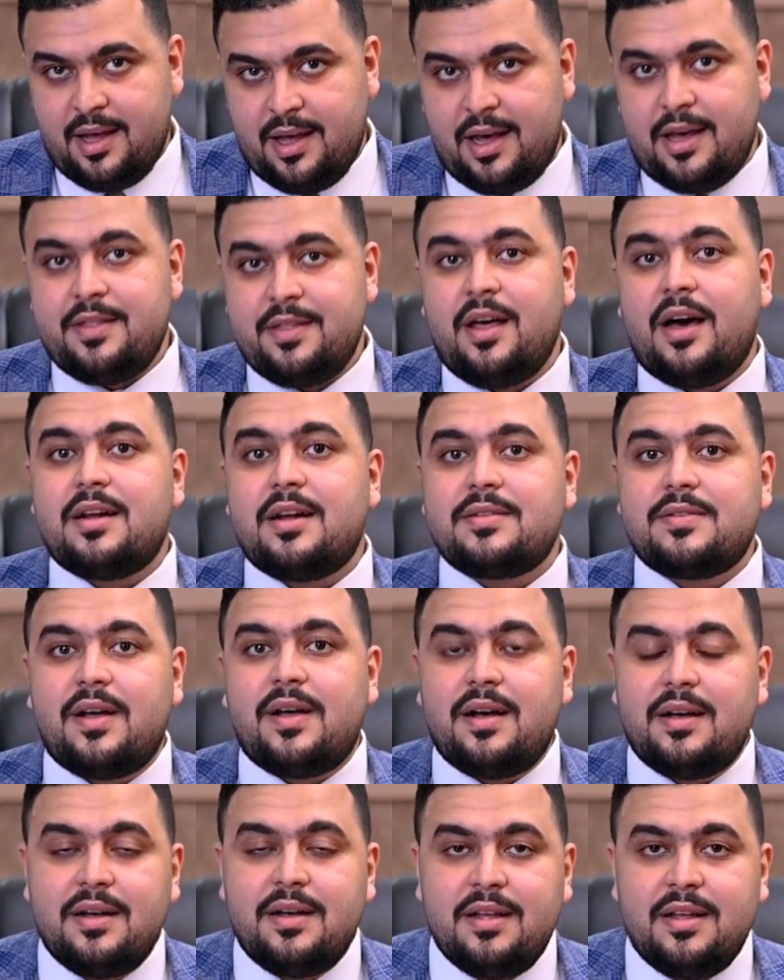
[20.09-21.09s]

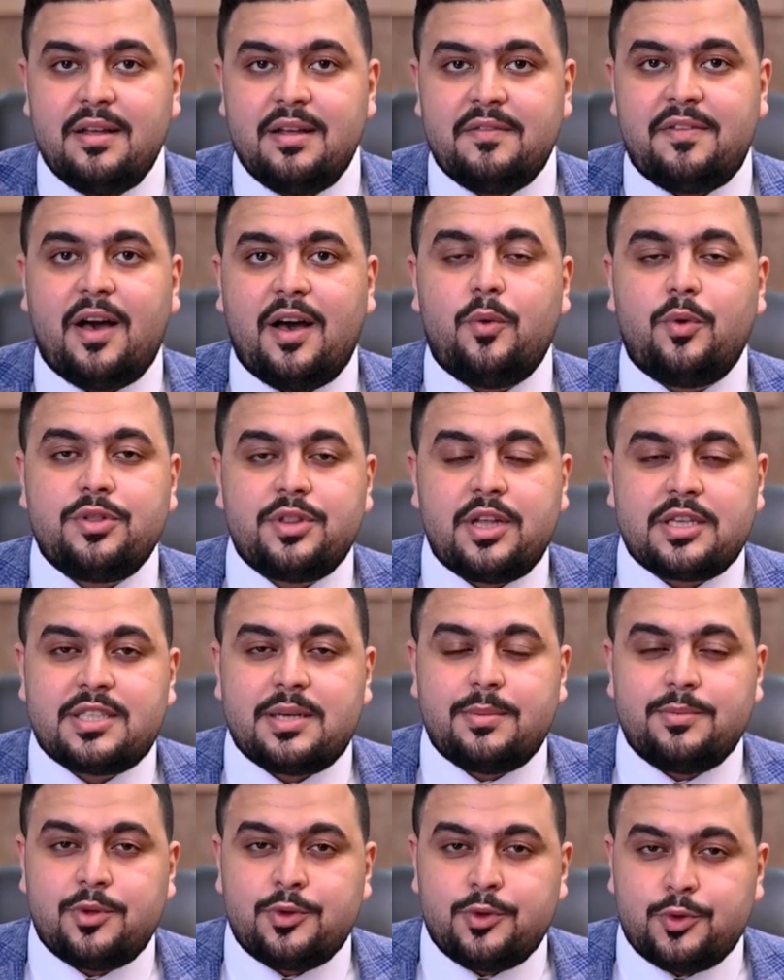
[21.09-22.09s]
النهاردة في أول
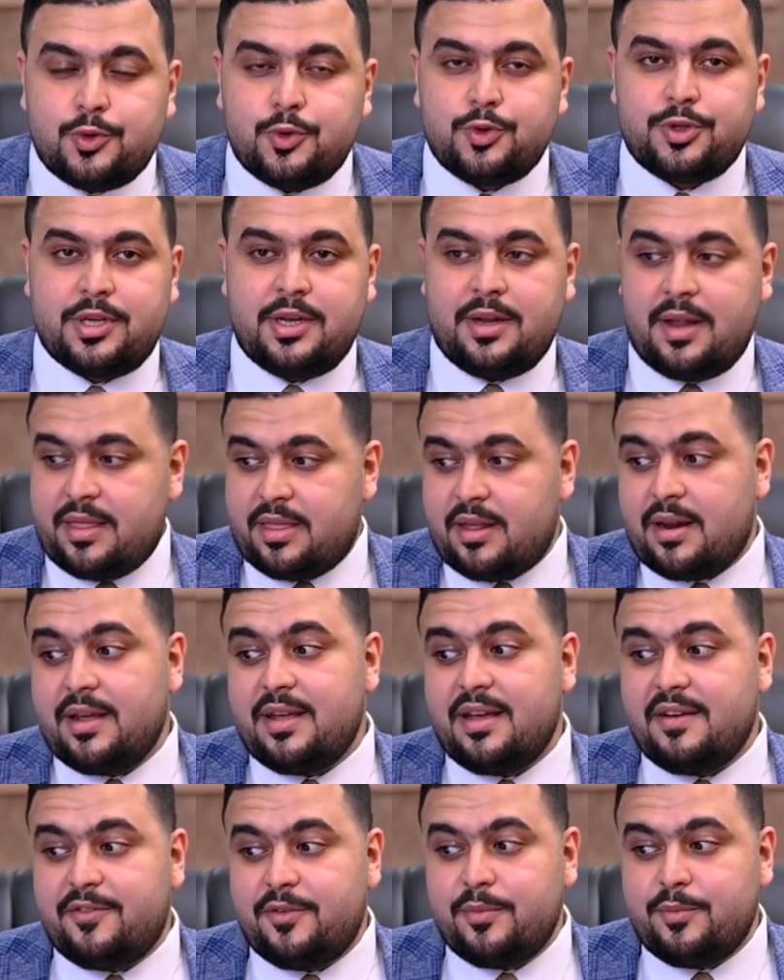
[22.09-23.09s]
نص من النصوص
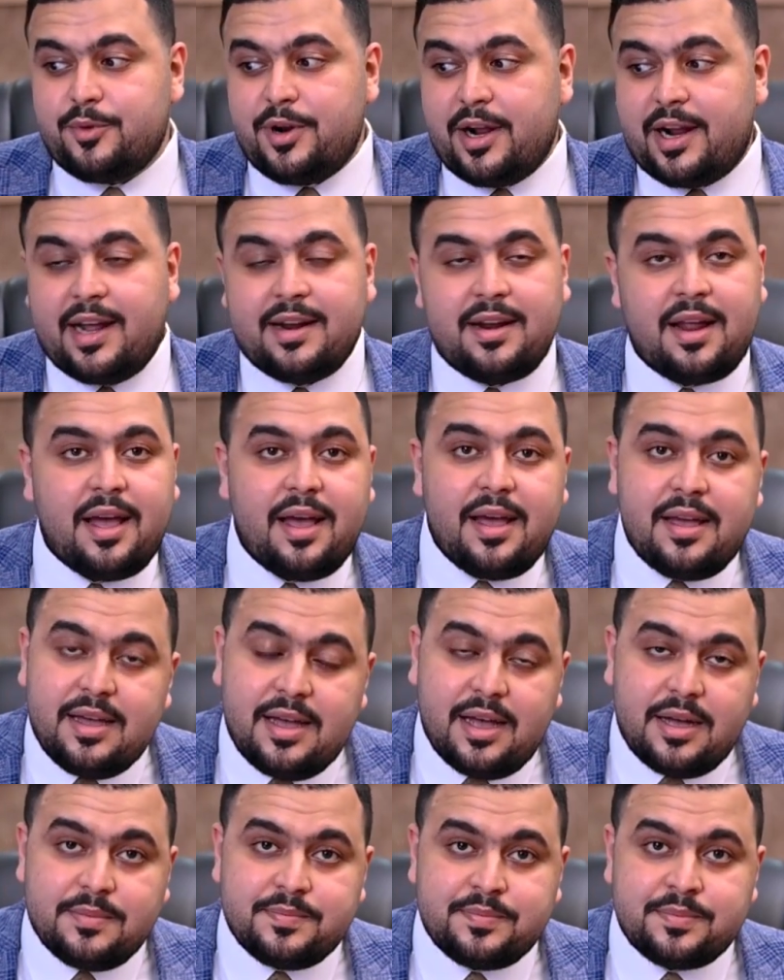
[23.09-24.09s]
النثرية في المراجعة
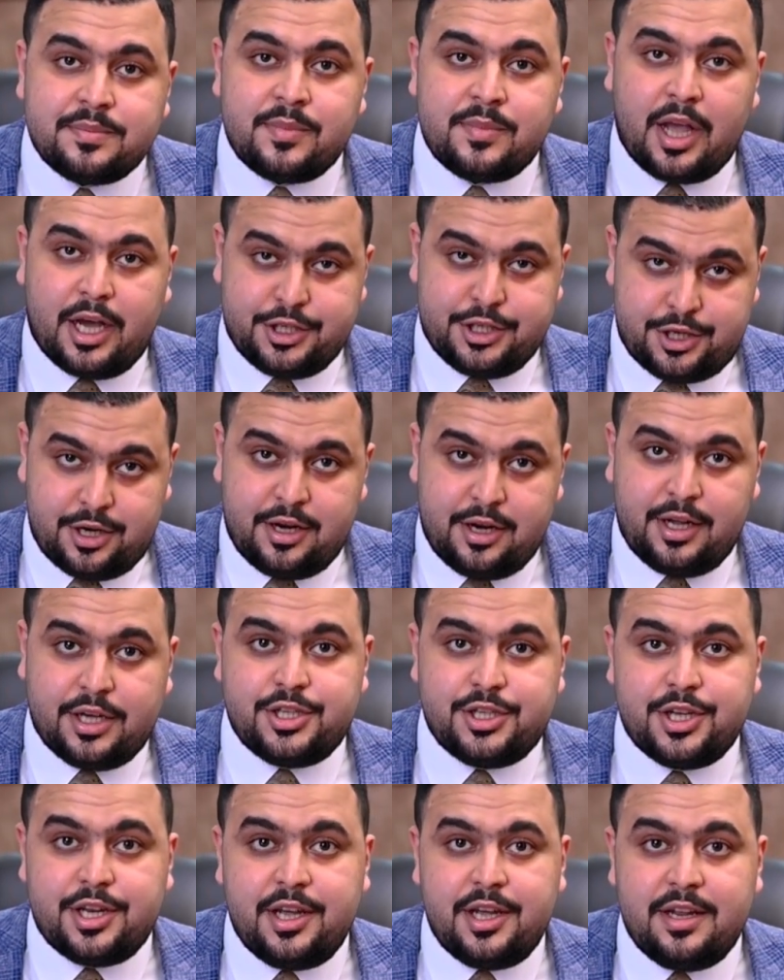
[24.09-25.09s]
النهائية
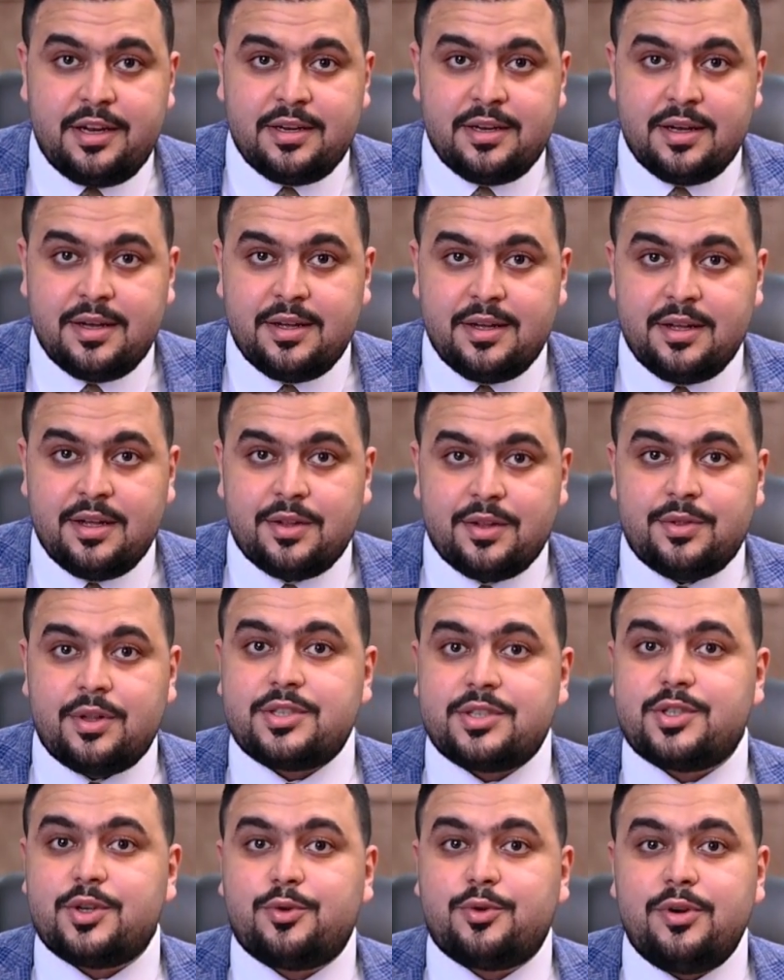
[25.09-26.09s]
2020
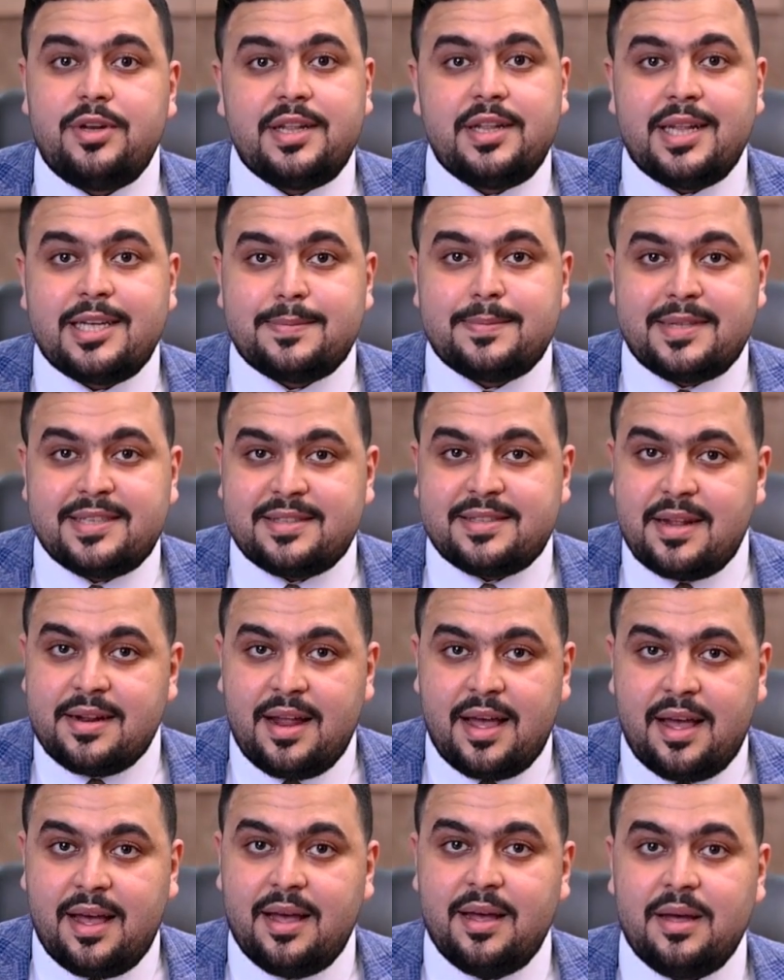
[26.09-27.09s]
نص كل الناس
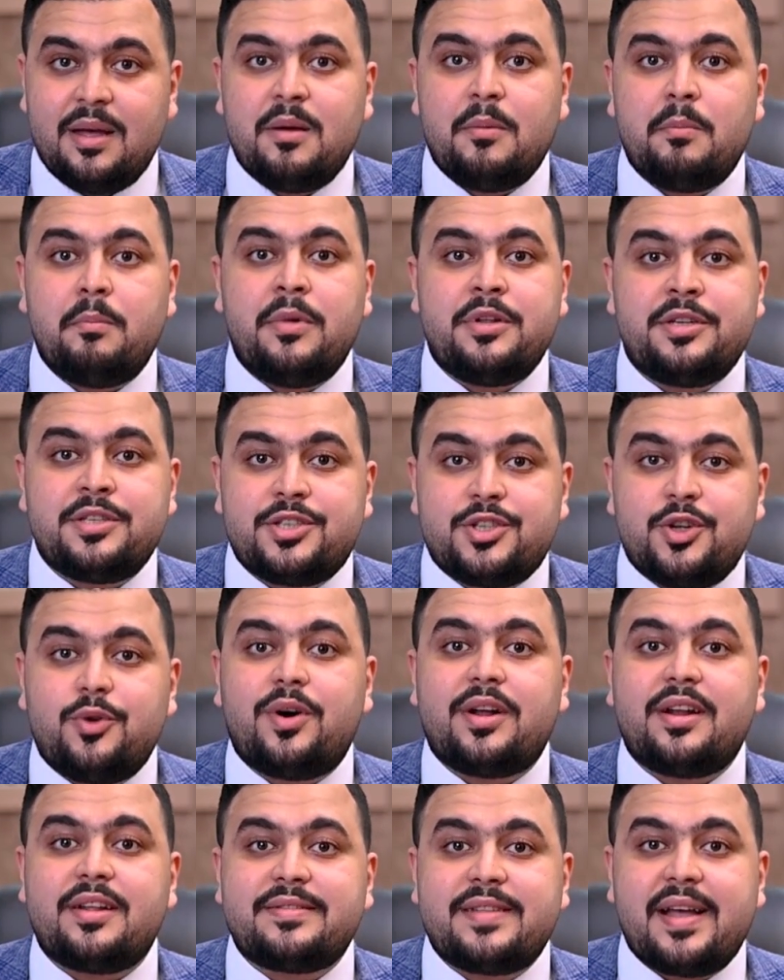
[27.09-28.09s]
بتستناه من
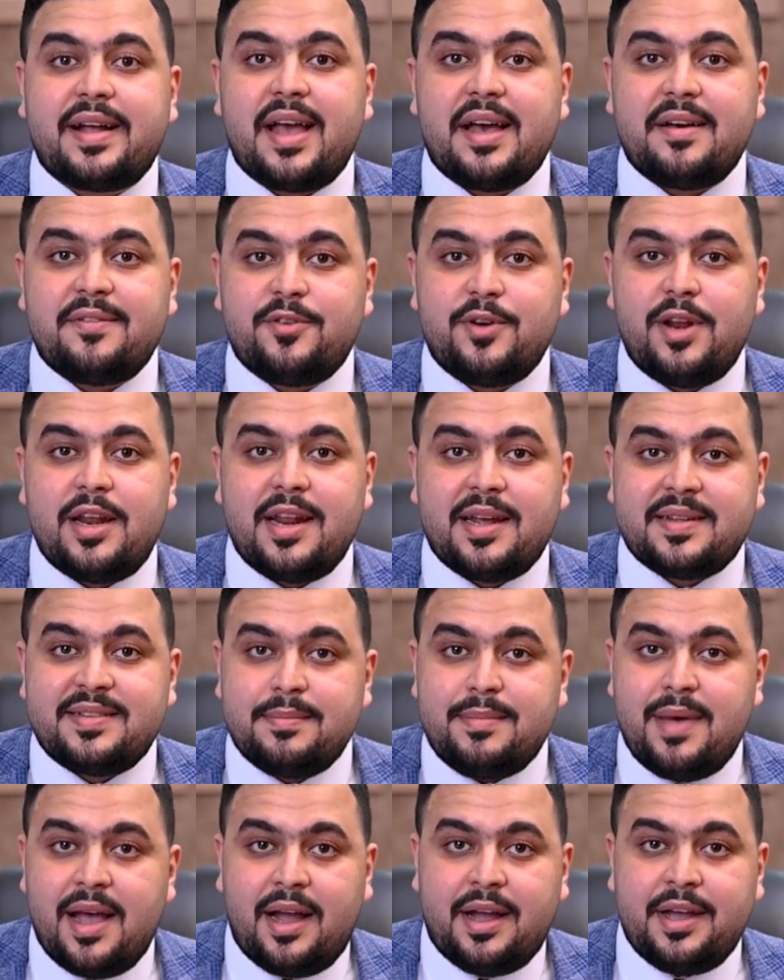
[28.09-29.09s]
صور التكافل
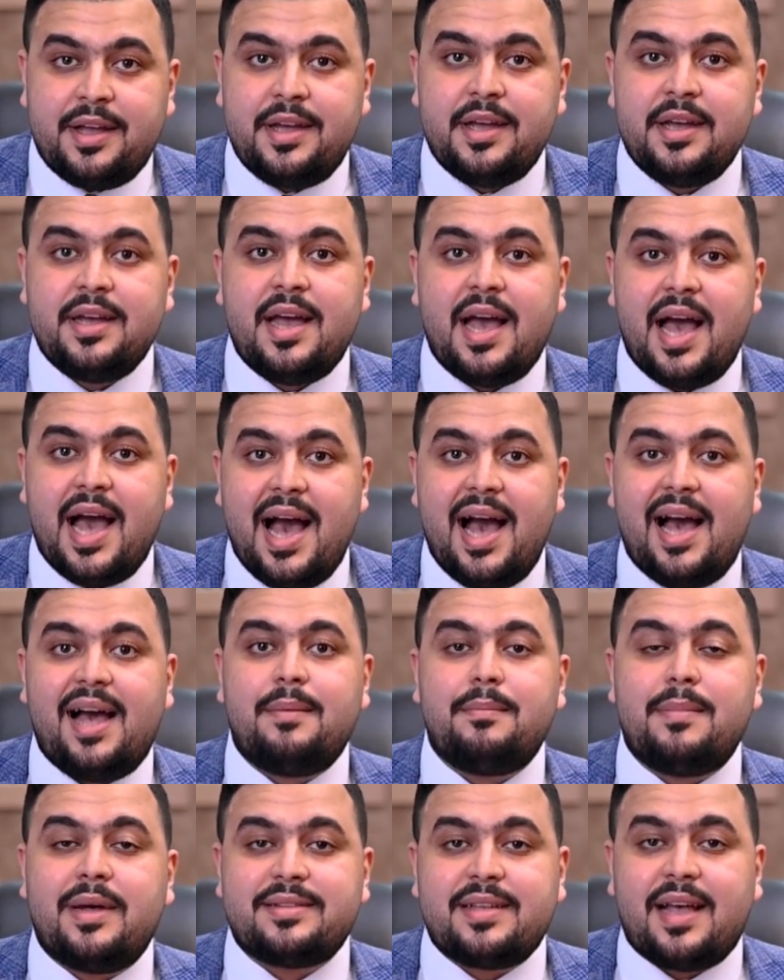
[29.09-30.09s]
الاجتماعي
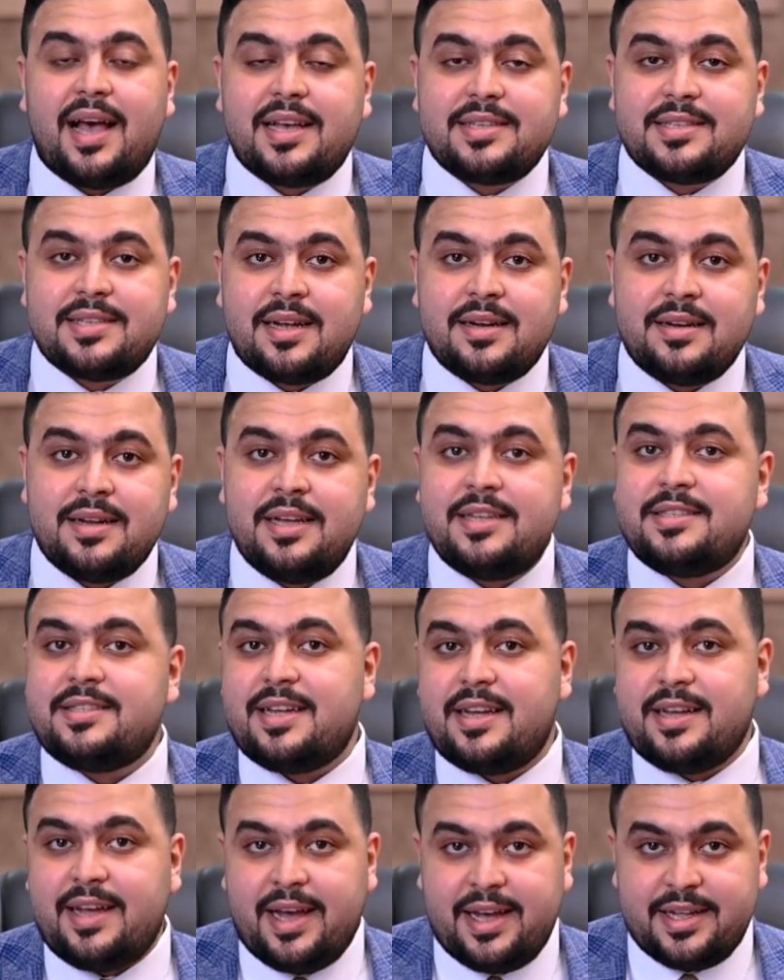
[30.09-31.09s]
أحمد حسن
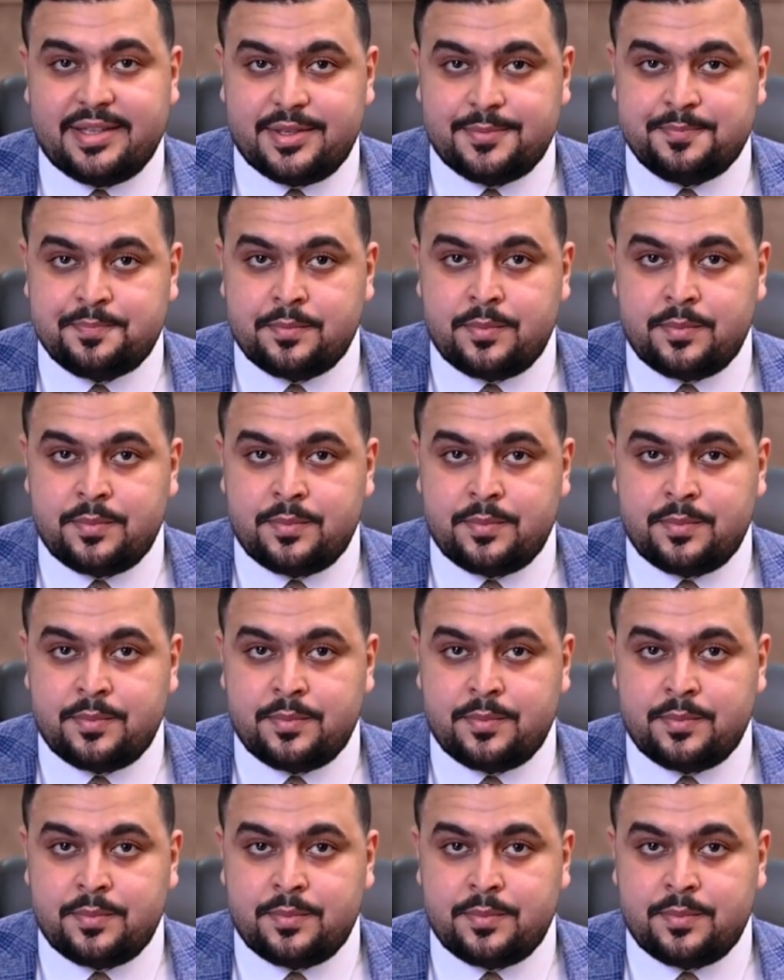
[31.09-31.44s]
الزيات